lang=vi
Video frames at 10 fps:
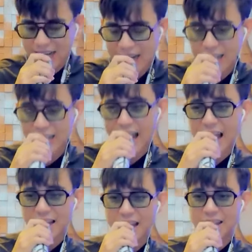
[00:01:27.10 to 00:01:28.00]
hơn cả
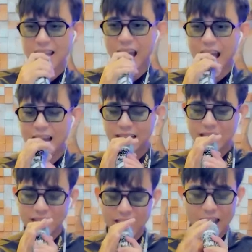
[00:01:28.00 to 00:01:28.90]
nhớ nhà, nhưng
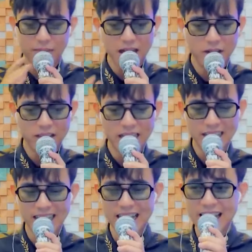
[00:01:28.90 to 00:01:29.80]
em đâu nhớ
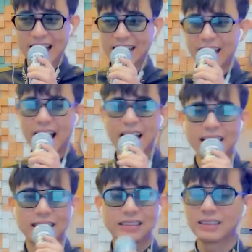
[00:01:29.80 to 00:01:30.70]
gì đến ta
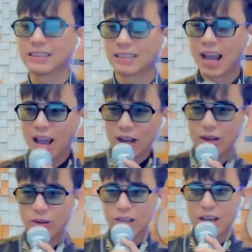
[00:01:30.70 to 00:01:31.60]
Lúc
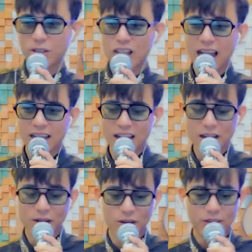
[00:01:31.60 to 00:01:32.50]
yêu chẳng
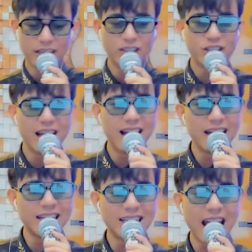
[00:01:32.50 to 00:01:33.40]
hiểu, khi chia ly
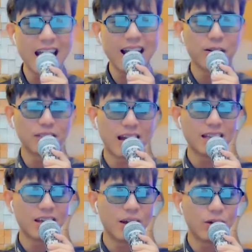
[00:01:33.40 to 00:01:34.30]
sẽ đau rất
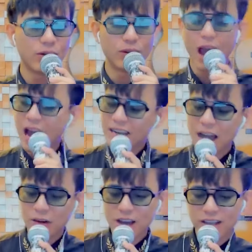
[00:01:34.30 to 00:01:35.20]
nhiều Đau
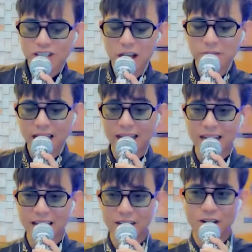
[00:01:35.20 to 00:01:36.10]
đớn trong tận linh
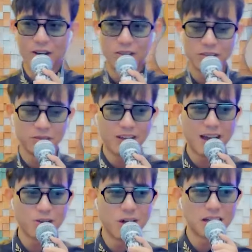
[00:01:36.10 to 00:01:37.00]
hồn và
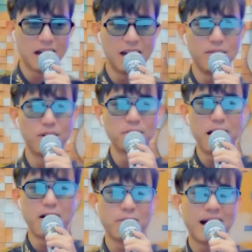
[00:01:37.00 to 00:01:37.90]
cuộc đời một màu
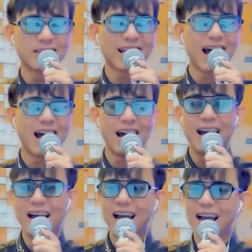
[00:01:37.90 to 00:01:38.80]
băng
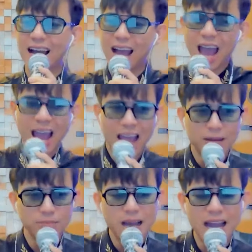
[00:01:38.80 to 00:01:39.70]
giá Em
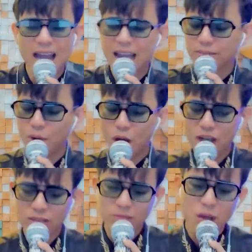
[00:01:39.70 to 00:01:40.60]
ơi anh
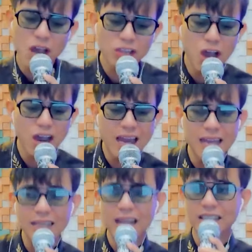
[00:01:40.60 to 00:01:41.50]
muốn mỗi tối đến
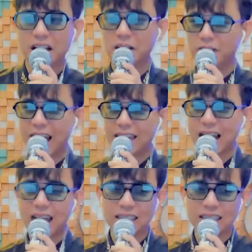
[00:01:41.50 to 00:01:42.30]
anh không phải thất